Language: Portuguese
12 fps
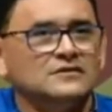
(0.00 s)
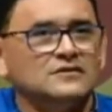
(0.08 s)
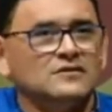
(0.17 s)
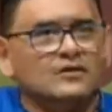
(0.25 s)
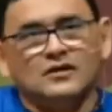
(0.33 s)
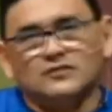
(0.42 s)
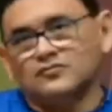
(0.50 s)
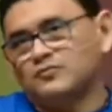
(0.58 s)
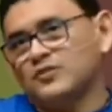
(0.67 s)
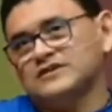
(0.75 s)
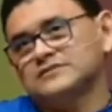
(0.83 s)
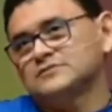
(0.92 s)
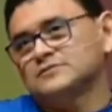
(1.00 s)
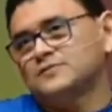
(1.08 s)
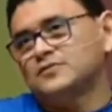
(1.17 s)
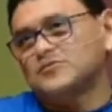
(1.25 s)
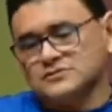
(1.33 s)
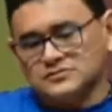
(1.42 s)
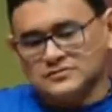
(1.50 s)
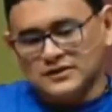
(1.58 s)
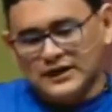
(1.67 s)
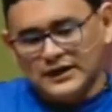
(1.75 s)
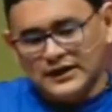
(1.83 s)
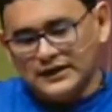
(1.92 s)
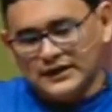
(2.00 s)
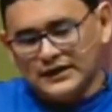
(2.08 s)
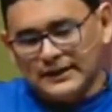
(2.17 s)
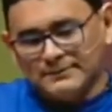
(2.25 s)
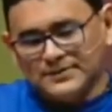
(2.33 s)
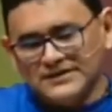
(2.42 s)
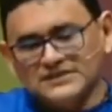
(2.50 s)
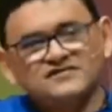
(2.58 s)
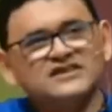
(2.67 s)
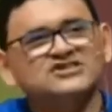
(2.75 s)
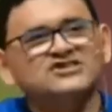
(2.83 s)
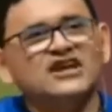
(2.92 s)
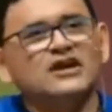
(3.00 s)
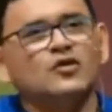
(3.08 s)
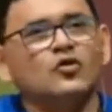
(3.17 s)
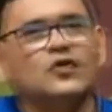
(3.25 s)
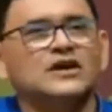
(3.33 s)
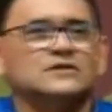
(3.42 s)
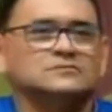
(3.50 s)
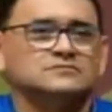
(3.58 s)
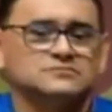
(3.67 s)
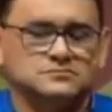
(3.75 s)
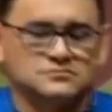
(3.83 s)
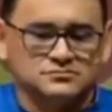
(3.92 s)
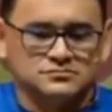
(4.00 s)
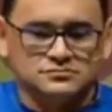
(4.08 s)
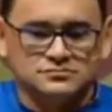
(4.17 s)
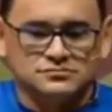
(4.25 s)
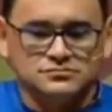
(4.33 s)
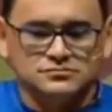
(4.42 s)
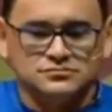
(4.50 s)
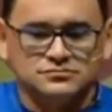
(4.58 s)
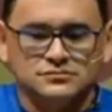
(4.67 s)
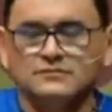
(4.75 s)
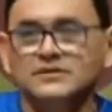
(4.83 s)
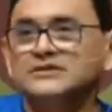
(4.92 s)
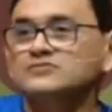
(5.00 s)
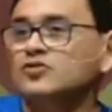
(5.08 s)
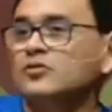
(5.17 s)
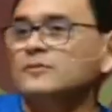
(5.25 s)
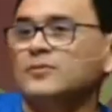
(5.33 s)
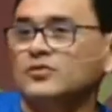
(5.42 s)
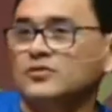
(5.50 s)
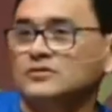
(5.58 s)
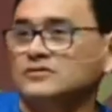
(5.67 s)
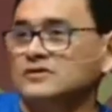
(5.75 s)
Oh, o próximo ponto é aprenda a investir agora, mesmo com pouco.